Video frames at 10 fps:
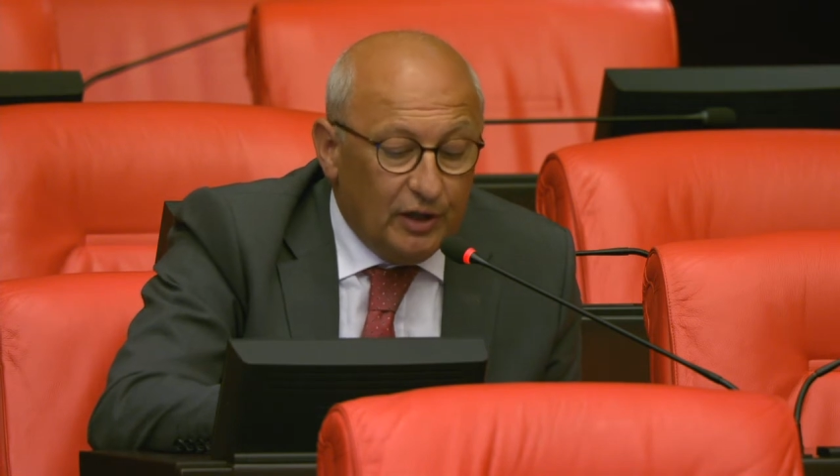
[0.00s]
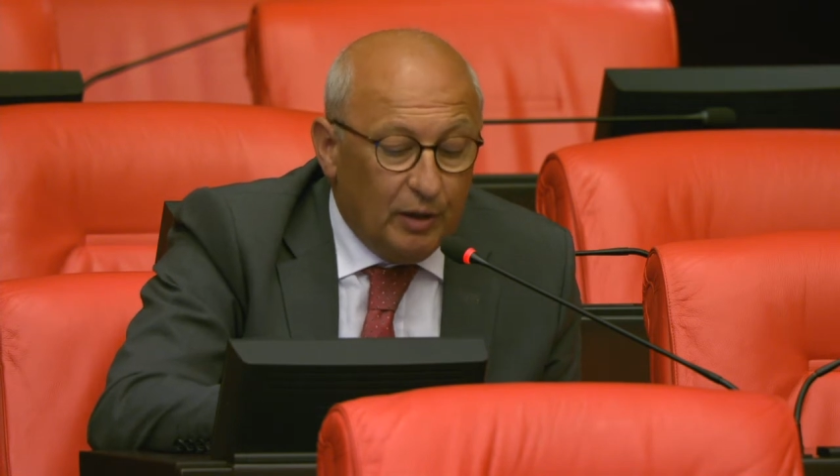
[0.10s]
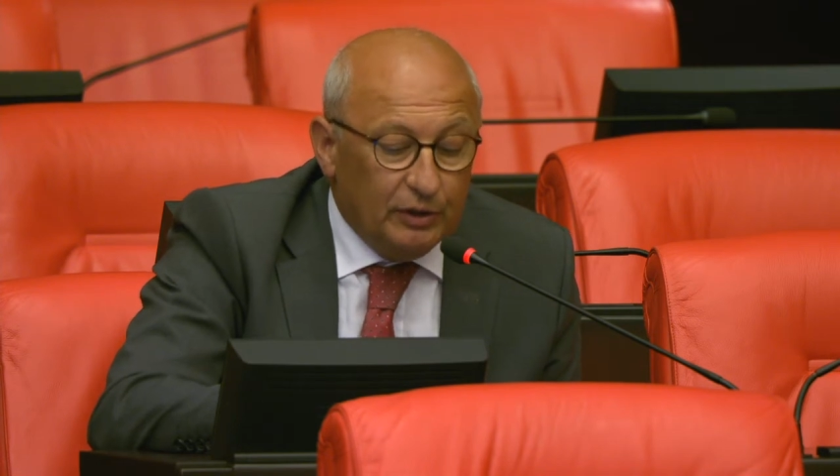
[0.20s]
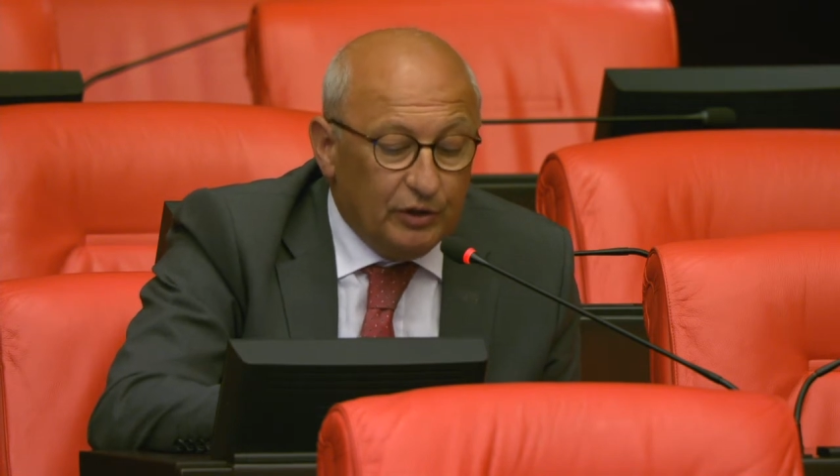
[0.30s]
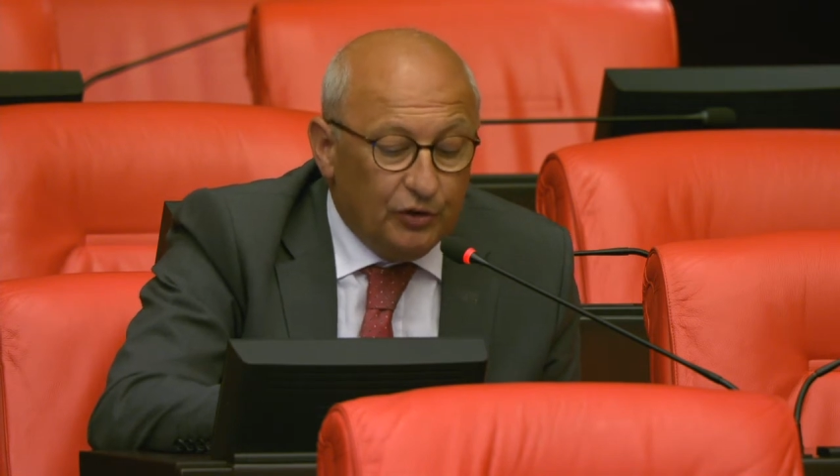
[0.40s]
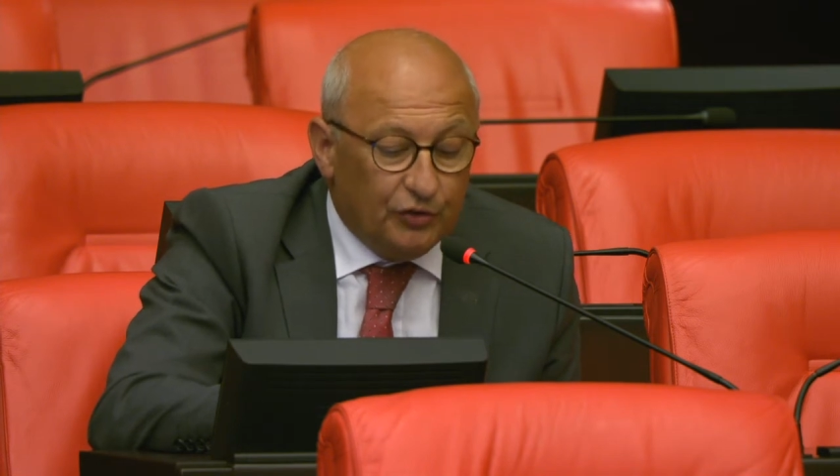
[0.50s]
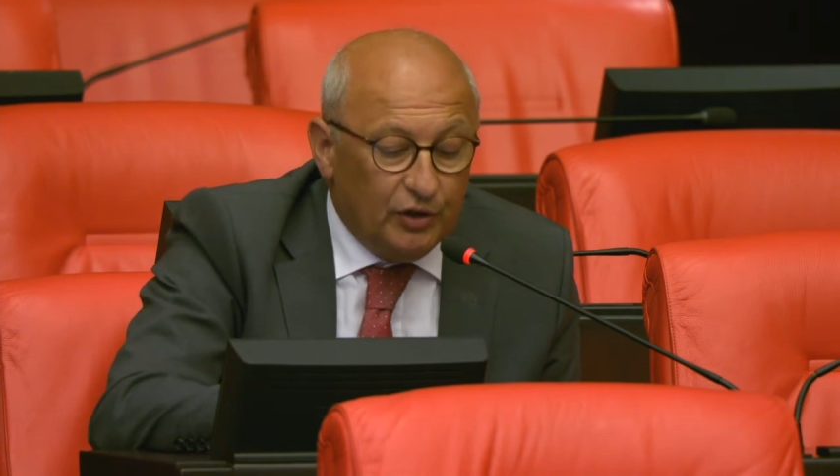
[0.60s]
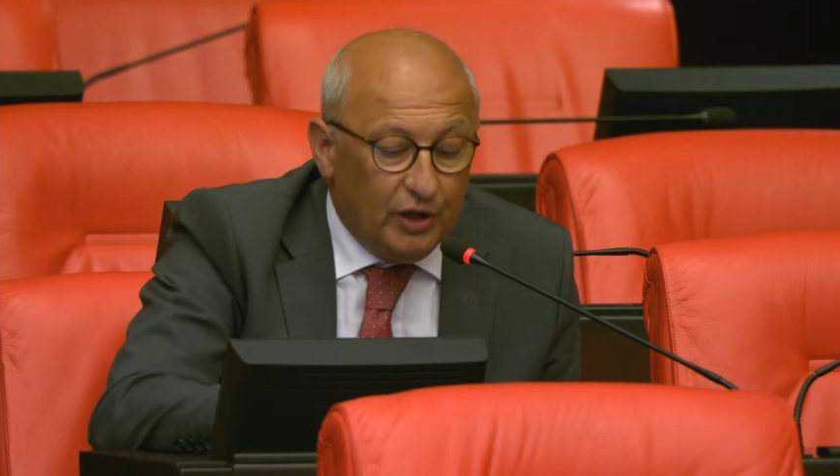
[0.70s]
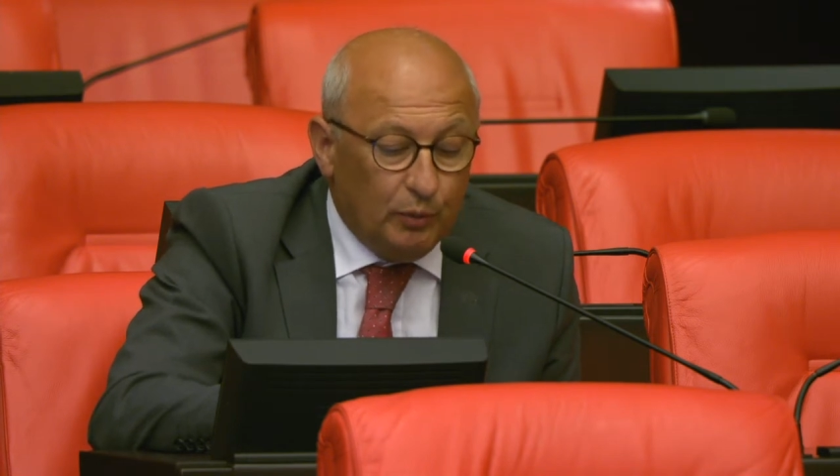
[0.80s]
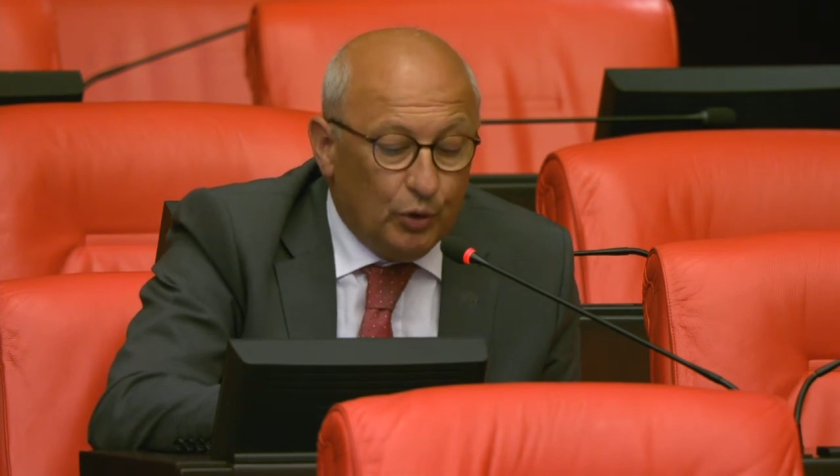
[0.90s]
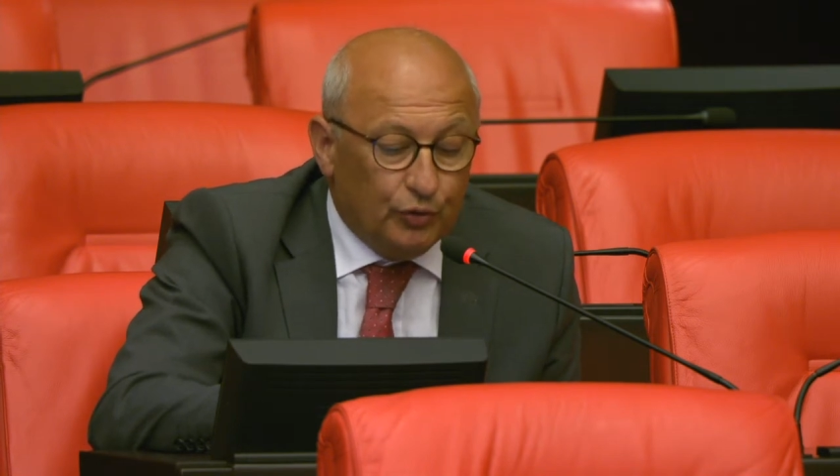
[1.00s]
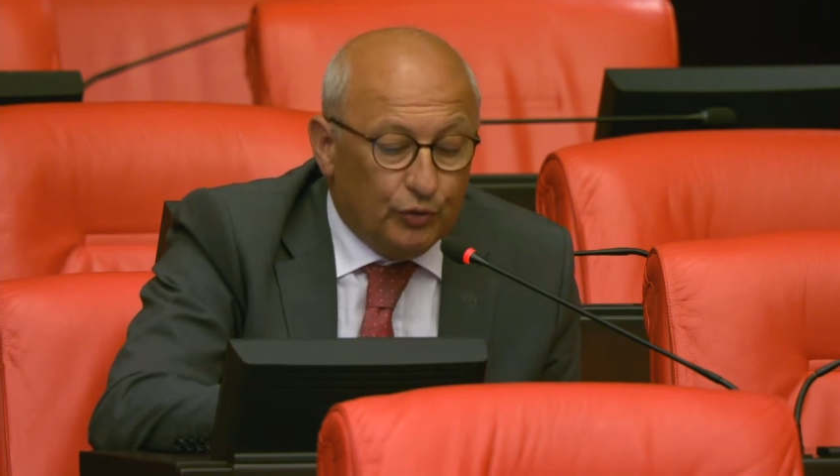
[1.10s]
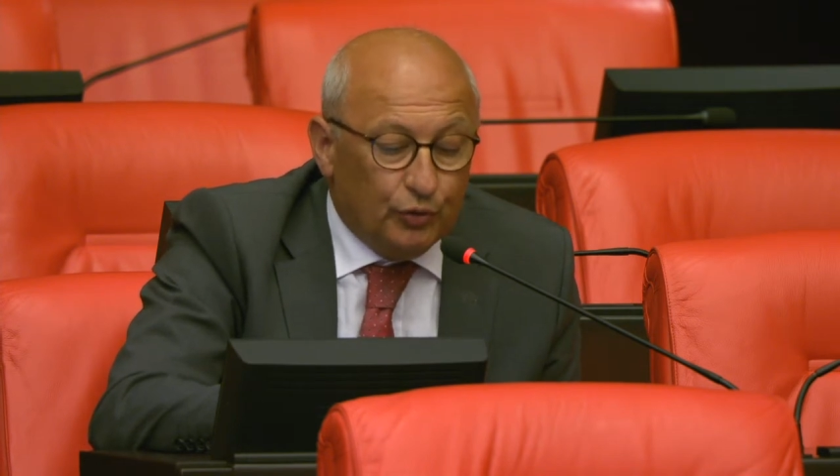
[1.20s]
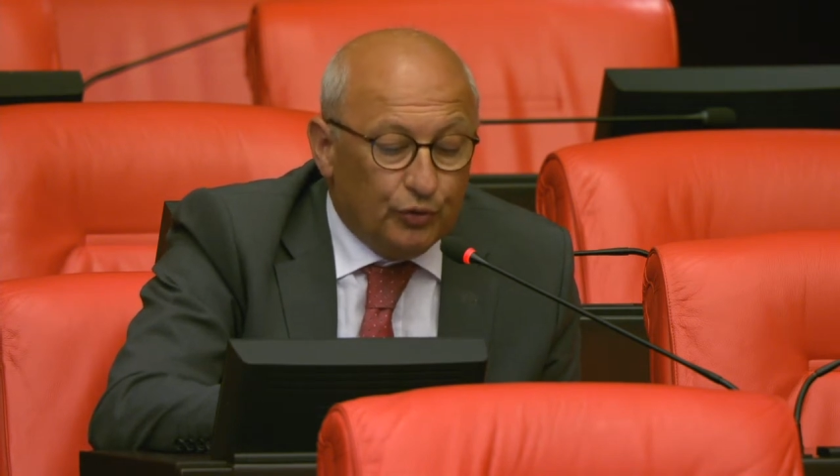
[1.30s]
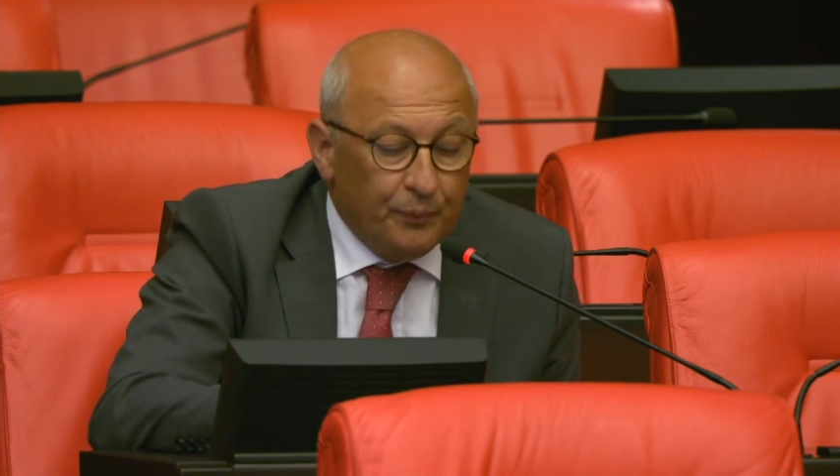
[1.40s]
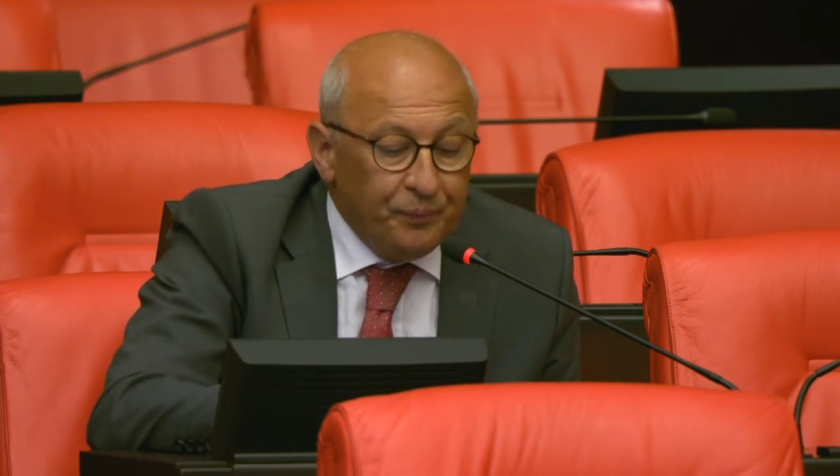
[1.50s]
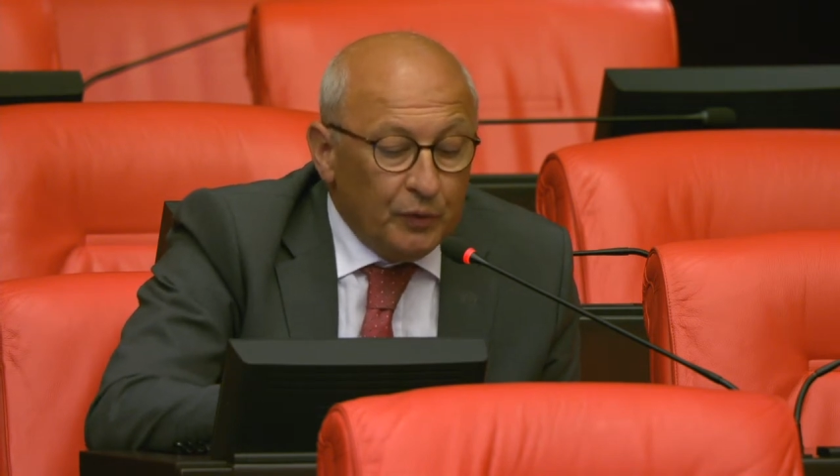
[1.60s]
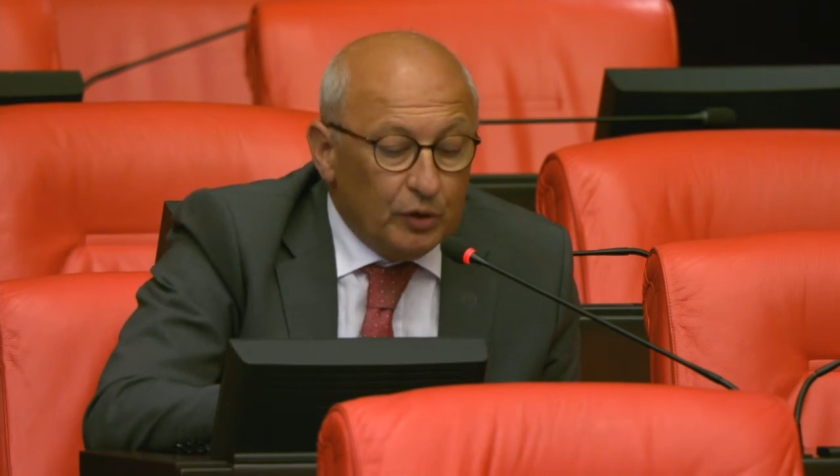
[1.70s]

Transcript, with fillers: dinlemediniz, dinlemiyorsunuz.